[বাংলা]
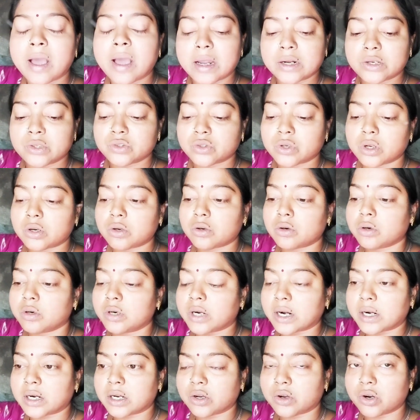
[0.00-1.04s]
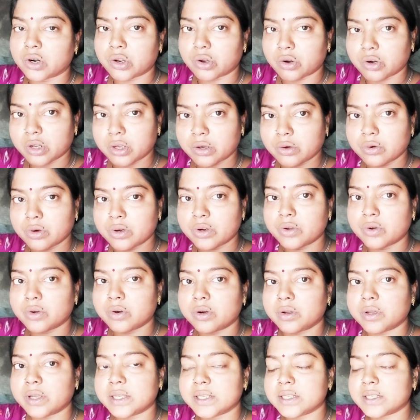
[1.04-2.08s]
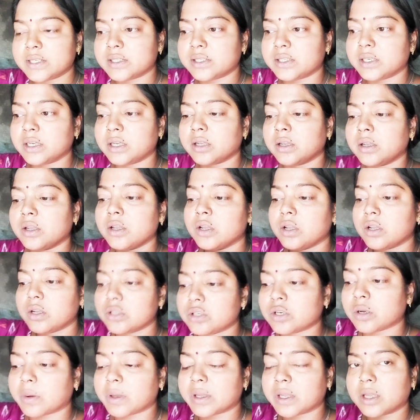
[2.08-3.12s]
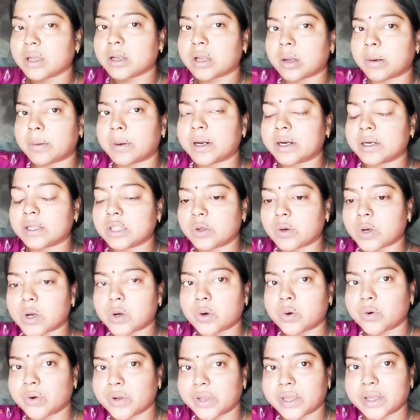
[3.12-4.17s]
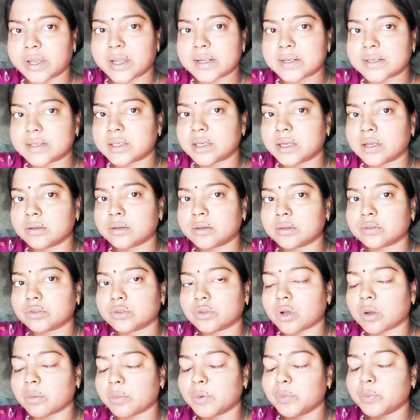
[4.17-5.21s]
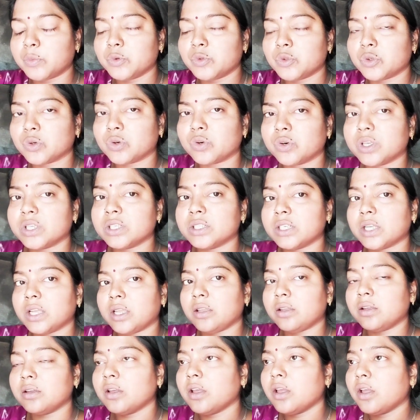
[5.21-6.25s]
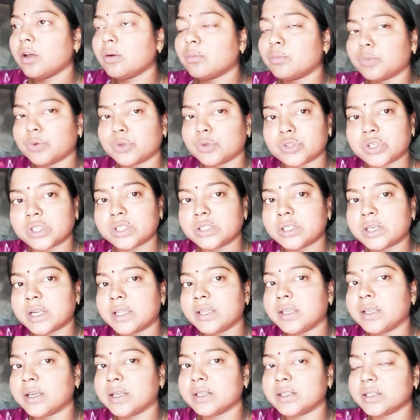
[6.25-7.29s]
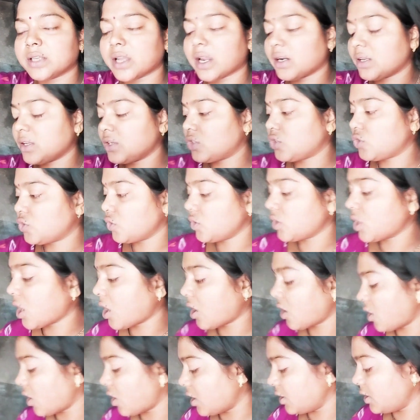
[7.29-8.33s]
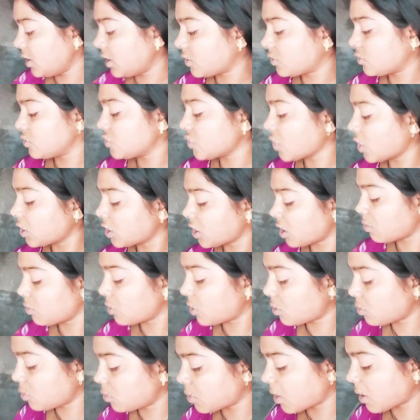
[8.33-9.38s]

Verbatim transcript: আর চলো রান্নাঘরে অনেকক্ষণই হলো এসছি সবাইকে খাবার দেওয়াও হয়ে গেছে তো আমি পুজো করে সেই প্রসাদটাই খেয়েছি আর কিছুই খাওয়া হয়নি একটু জল খাবো খাবো